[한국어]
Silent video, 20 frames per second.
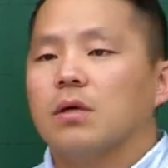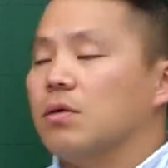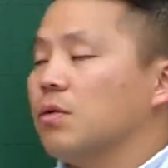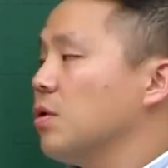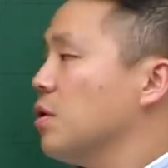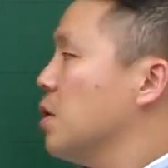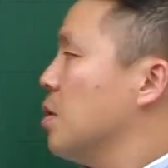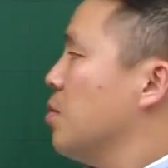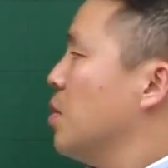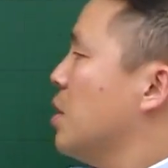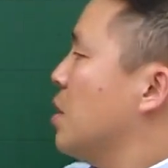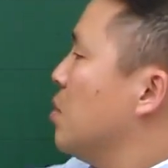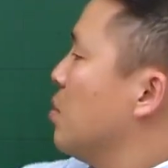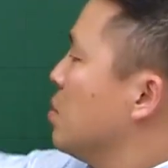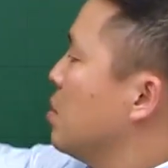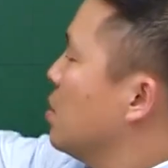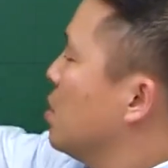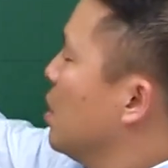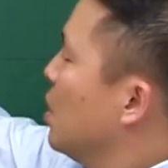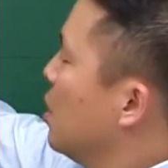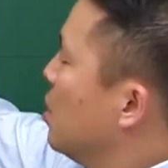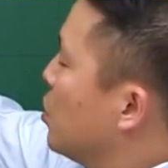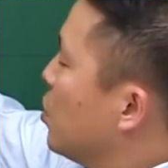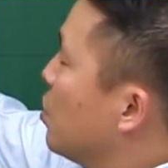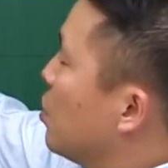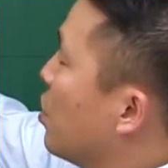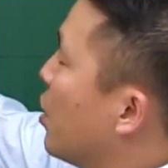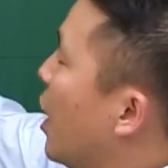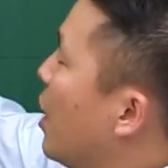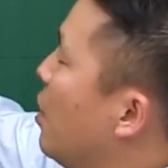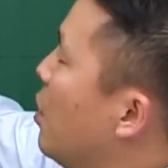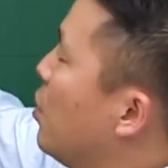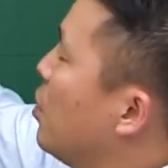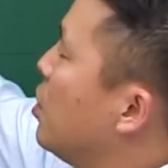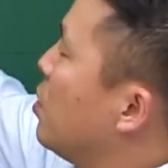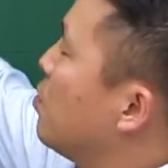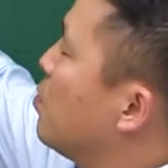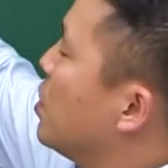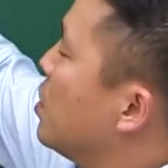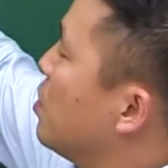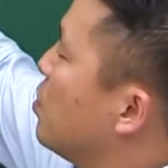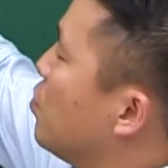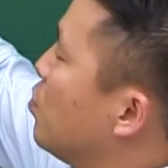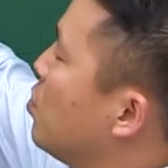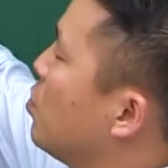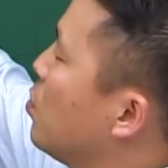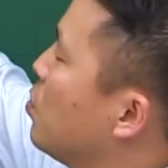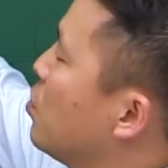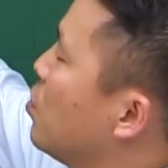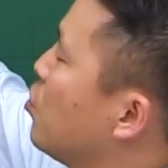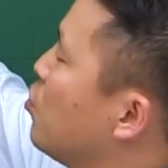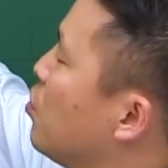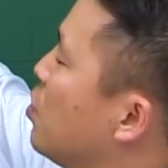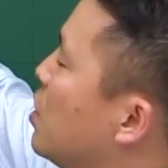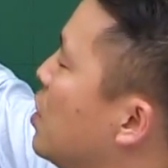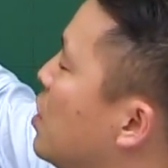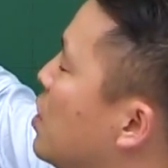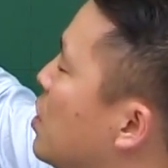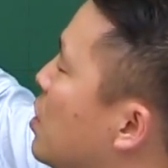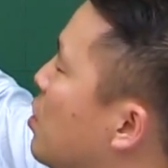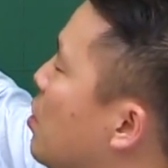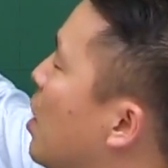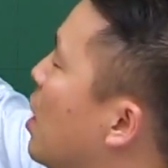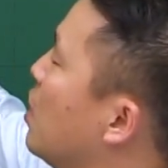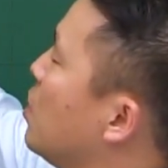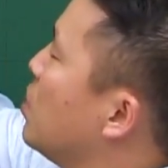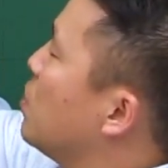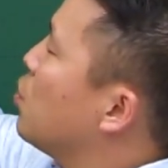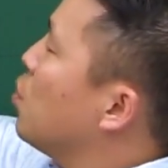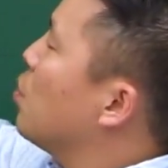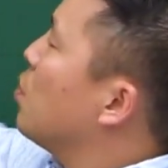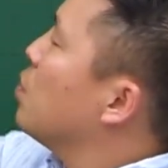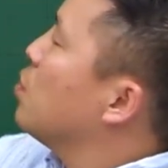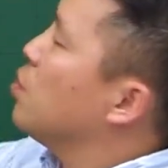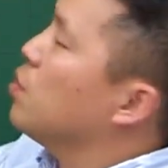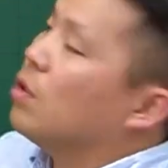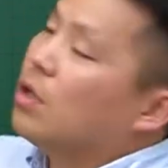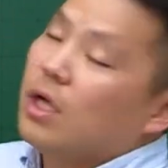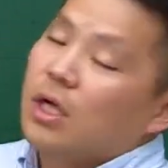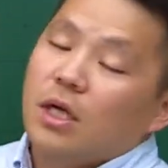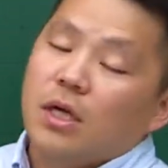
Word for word: 그렇기 때문에 이거는 전혀 관련이 없는 운동을 중지시켜야 할 조건으로